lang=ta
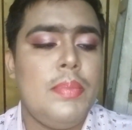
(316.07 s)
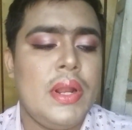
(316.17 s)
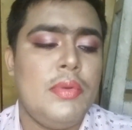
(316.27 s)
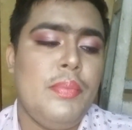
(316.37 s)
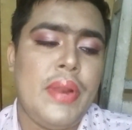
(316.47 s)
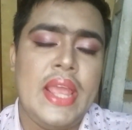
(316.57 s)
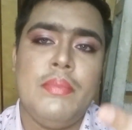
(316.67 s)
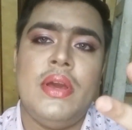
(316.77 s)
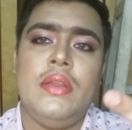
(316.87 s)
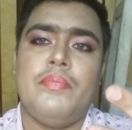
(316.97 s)
இப்போ நம்ம வந்து
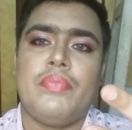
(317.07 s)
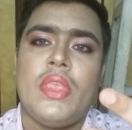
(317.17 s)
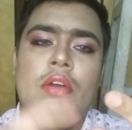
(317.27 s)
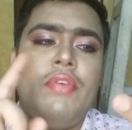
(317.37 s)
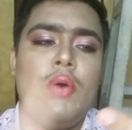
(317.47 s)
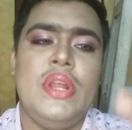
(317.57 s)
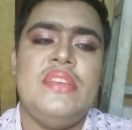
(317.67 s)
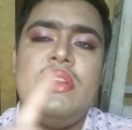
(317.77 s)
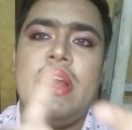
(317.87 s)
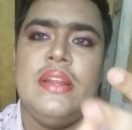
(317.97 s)
ப்ரைமர்
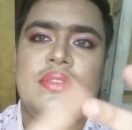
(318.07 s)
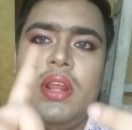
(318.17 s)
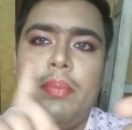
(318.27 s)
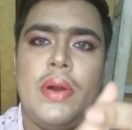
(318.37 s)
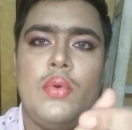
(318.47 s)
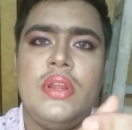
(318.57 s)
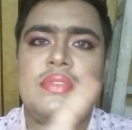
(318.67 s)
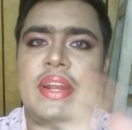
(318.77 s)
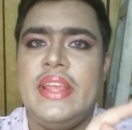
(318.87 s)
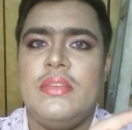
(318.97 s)
ஃபவுண்டேஷன் கன்சீலர்
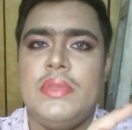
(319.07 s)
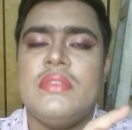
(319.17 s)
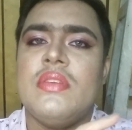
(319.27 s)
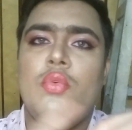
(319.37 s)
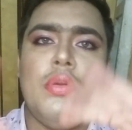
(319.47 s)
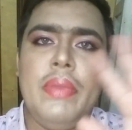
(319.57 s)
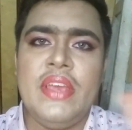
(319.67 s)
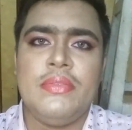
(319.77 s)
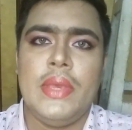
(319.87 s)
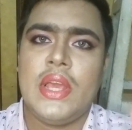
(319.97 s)
பவுடர் செட்டிங் மிஸ்ட் ஒரு
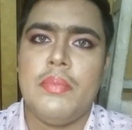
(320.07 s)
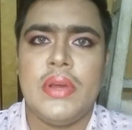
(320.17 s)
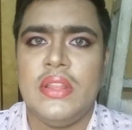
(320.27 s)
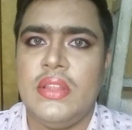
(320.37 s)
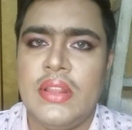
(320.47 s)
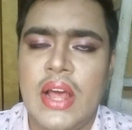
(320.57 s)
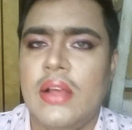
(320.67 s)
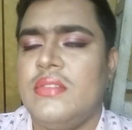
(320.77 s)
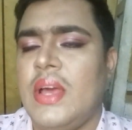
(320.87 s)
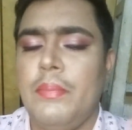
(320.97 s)
பேஸ் மேக்கப்ங்கிறது
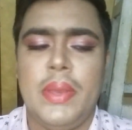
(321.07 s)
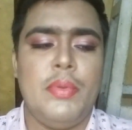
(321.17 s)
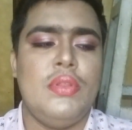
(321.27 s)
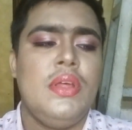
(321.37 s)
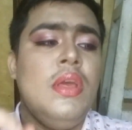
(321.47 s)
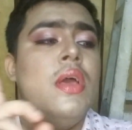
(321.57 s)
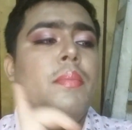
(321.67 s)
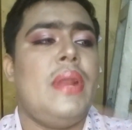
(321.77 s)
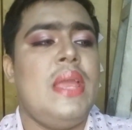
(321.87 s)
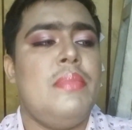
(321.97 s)
இதுதான் சம் பீப்புள் வந்து
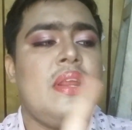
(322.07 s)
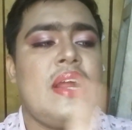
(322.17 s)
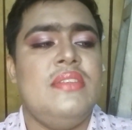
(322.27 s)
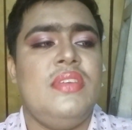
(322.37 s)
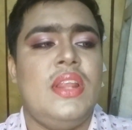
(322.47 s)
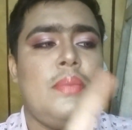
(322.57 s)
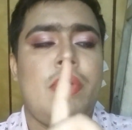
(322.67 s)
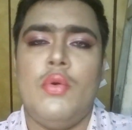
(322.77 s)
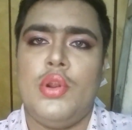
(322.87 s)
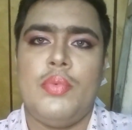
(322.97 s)
ப்ரைமர் கன்சீலர்
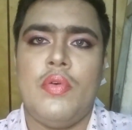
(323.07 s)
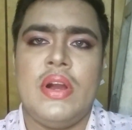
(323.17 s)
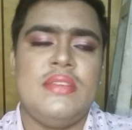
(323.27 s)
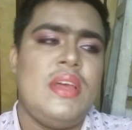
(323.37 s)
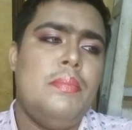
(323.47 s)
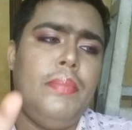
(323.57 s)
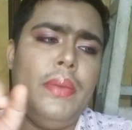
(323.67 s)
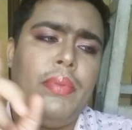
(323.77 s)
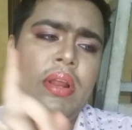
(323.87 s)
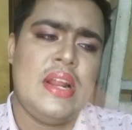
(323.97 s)
பவுடர் போவாங்க சம்
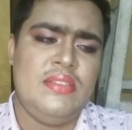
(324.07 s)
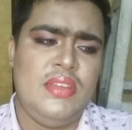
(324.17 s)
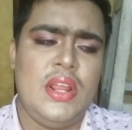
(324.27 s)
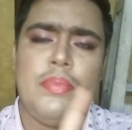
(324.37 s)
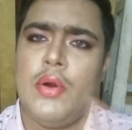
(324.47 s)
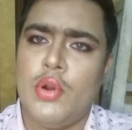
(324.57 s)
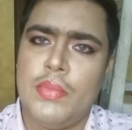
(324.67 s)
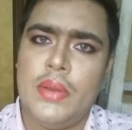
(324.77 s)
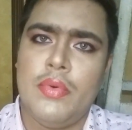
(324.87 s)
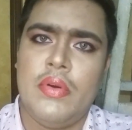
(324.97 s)
பீப்புள் கன்சீலர்
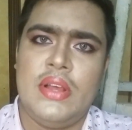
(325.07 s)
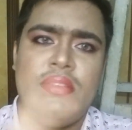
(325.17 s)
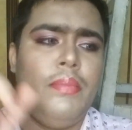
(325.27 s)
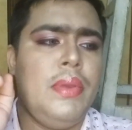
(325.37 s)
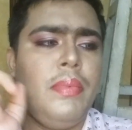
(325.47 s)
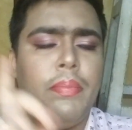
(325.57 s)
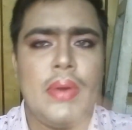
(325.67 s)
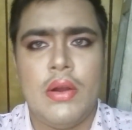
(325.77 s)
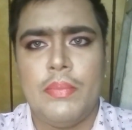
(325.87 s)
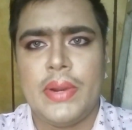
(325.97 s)
பவுடர் மட்டும் போவாங்க சம் பீப்புள்
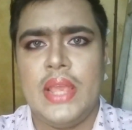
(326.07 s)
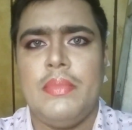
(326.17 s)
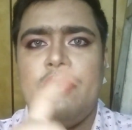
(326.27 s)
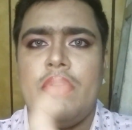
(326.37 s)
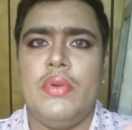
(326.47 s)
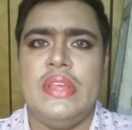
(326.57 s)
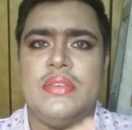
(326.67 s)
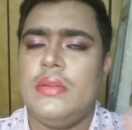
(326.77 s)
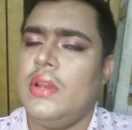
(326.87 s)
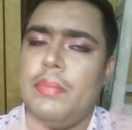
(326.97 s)
பவு ப்ரைமர்
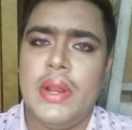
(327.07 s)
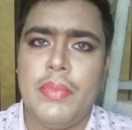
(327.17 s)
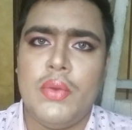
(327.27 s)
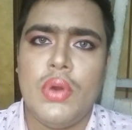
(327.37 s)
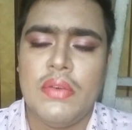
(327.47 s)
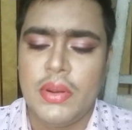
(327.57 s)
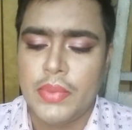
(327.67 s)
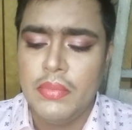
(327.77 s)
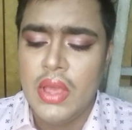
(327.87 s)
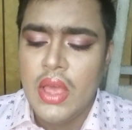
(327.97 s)
ஃபவுண்டேஷன் டிபெண்ட் பண்ண உங்கள்
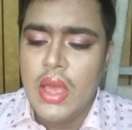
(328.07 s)
விருப்பம்